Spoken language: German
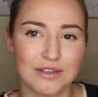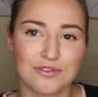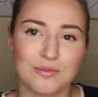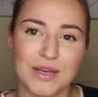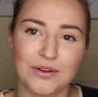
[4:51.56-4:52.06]
wenn
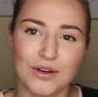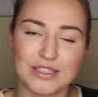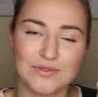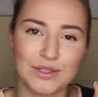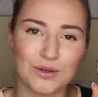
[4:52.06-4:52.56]
von mir ein
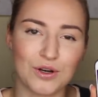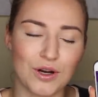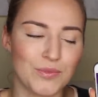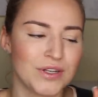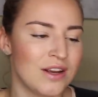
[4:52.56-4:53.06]
neues Video
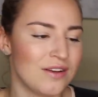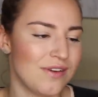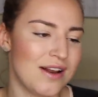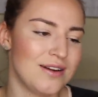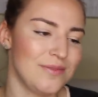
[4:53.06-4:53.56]
kommt,
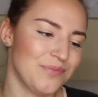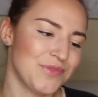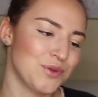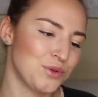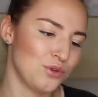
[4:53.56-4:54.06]
weil
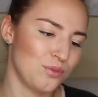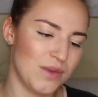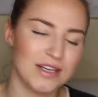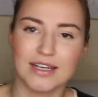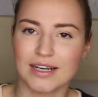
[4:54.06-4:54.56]

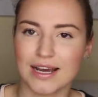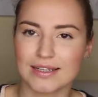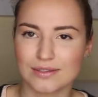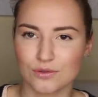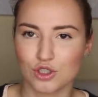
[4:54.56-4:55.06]
YouTube macht ja
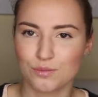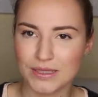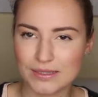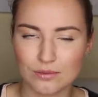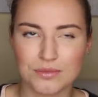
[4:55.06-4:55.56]
gerade so,
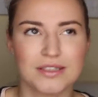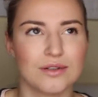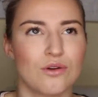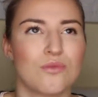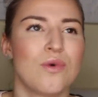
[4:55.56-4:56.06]
spinnt so ein
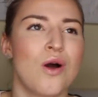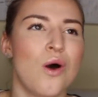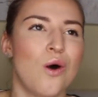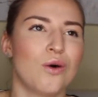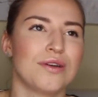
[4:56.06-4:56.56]
bisschen rum
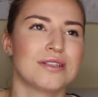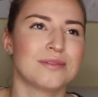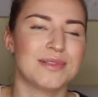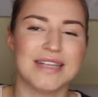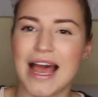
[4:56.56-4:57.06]

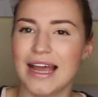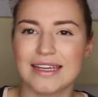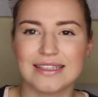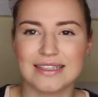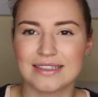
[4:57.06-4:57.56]
und
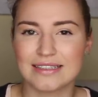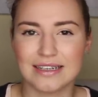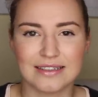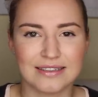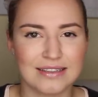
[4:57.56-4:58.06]
benachrichtigt
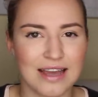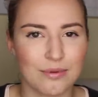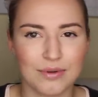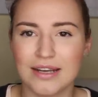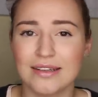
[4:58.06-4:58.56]
die
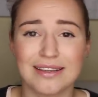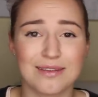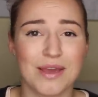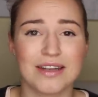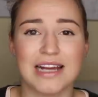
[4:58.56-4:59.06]
Abonnenten
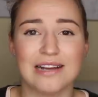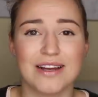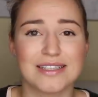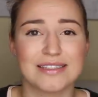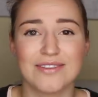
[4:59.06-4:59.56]
nicht mehr.
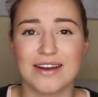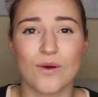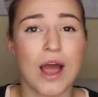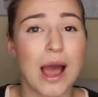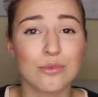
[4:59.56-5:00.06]
Teilweise werden
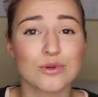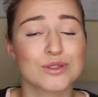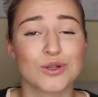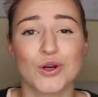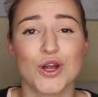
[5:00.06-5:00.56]
auch
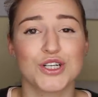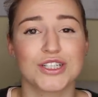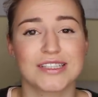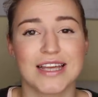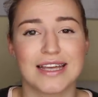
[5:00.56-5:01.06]
Abos
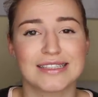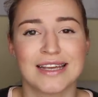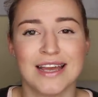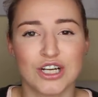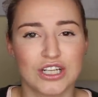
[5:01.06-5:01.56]
gelöscht. Das heißt,
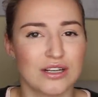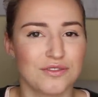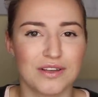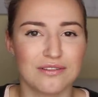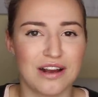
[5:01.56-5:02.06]
schaut
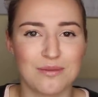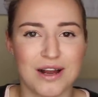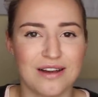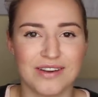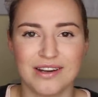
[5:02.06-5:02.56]
auf jeden Fall
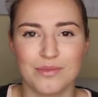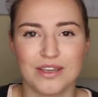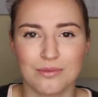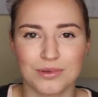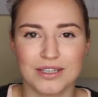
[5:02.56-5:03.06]
mal, wenn ihr
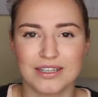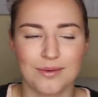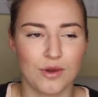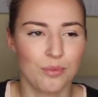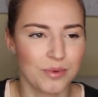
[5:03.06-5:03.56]
mich abonniert
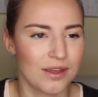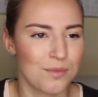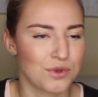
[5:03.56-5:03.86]
habt, ob ihr